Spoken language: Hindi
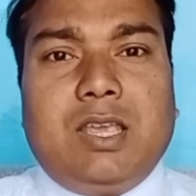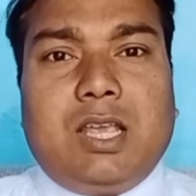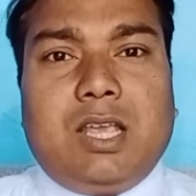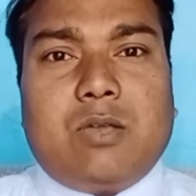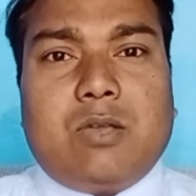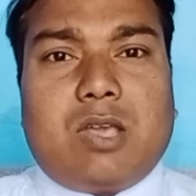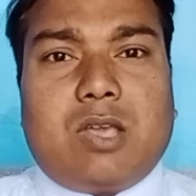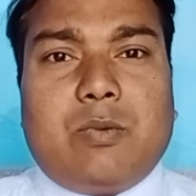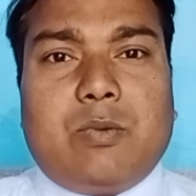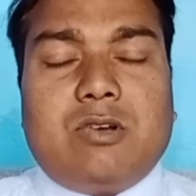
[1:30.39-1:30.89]

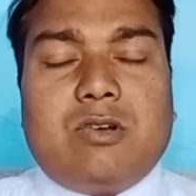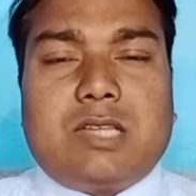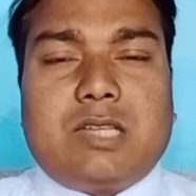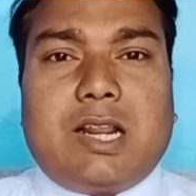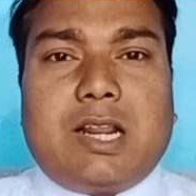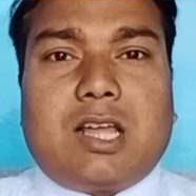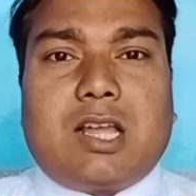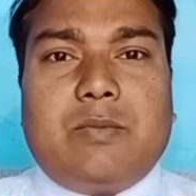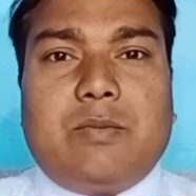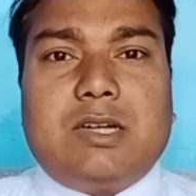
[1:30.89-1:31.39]
क्योंकि बहुत
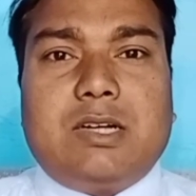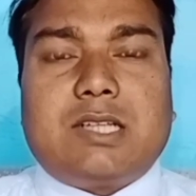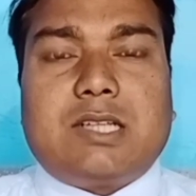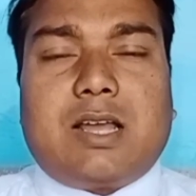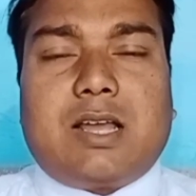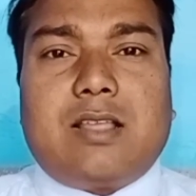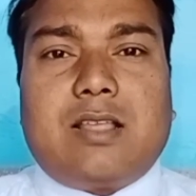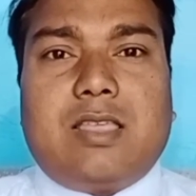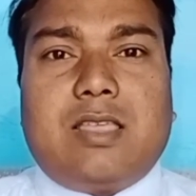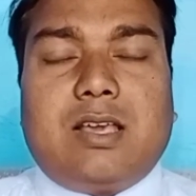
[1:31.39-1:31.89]
सारे कमेंट्स आ
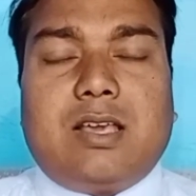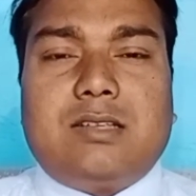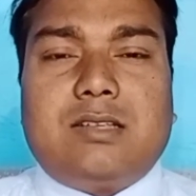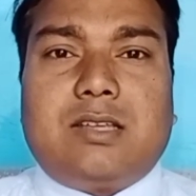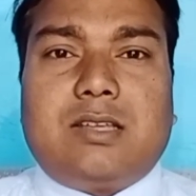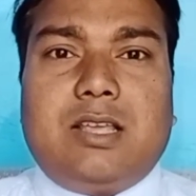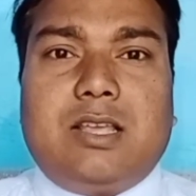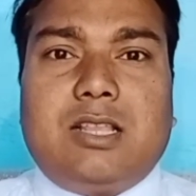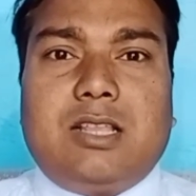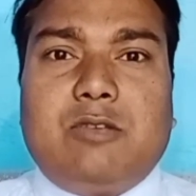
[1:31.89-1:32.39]
रहे थे कि
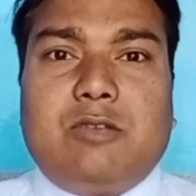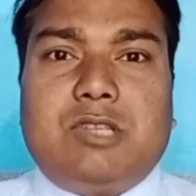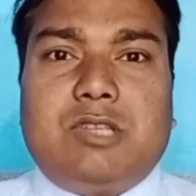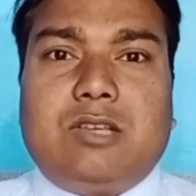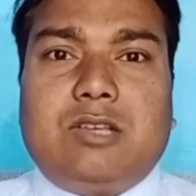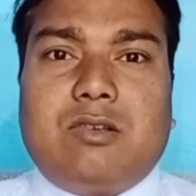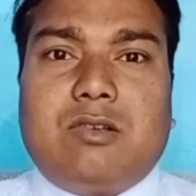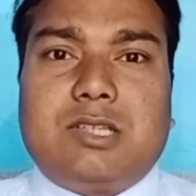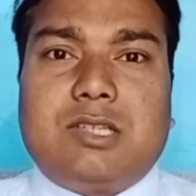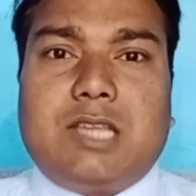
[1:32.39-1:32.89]
सर एक दिवसीय
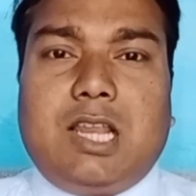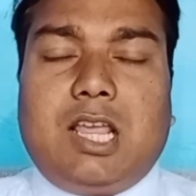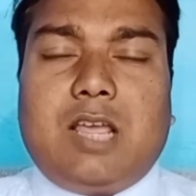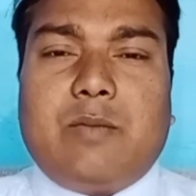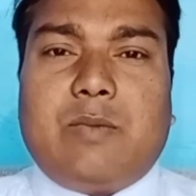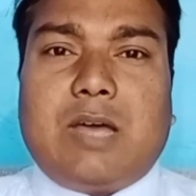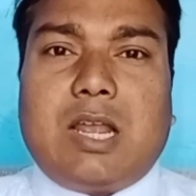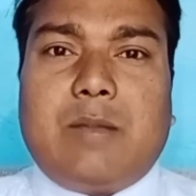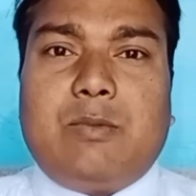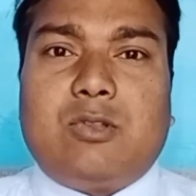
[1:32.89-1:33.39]
काउंसलिंग के
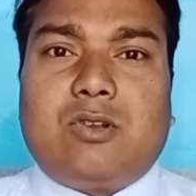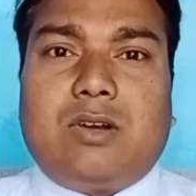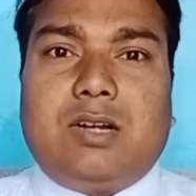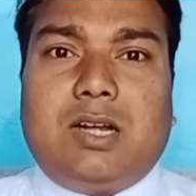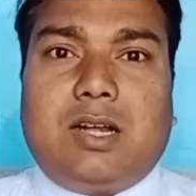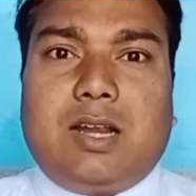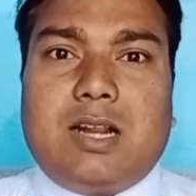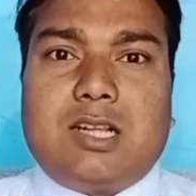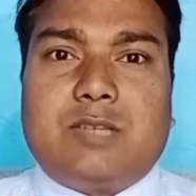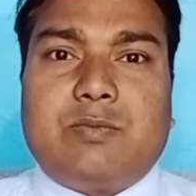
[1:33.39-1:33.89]
बारे में थोड़ा
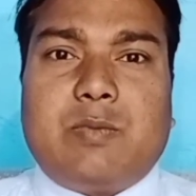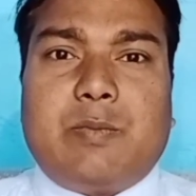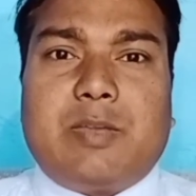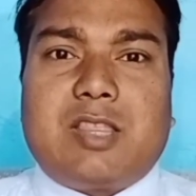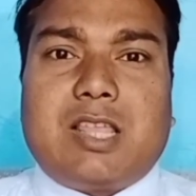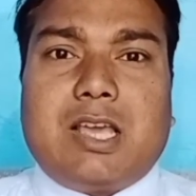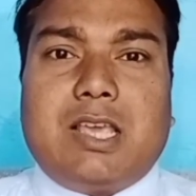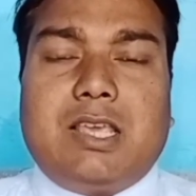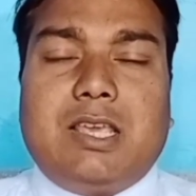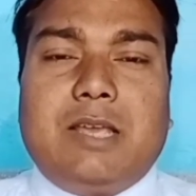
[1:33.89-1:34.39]
डिटेल्स में
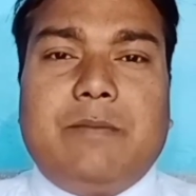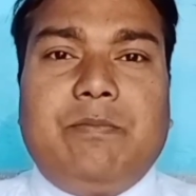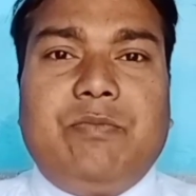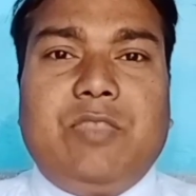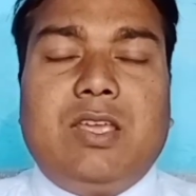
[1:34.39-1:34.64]
बताइए